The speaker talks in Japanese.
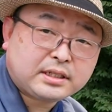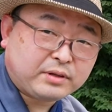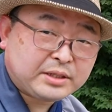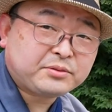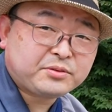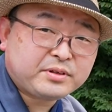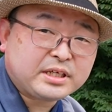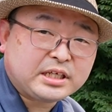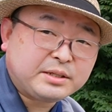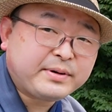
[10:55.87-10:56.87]
ご覧の通
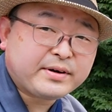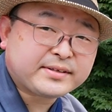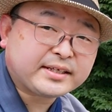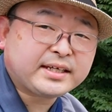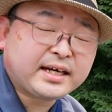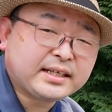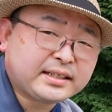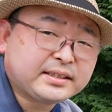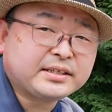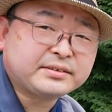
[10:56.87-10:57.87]
り今は石碑が当
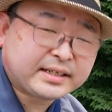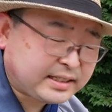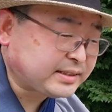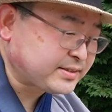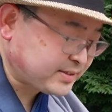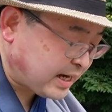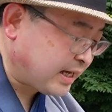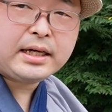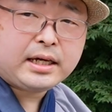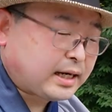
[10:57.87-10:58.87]
たっているだけなんです
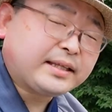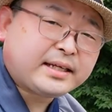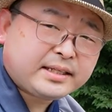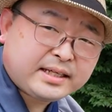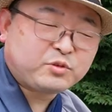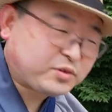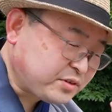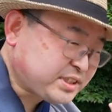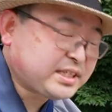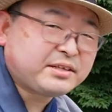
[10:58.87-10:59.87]
が簡単に僕
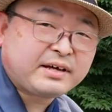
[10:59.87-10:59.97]
の知ってい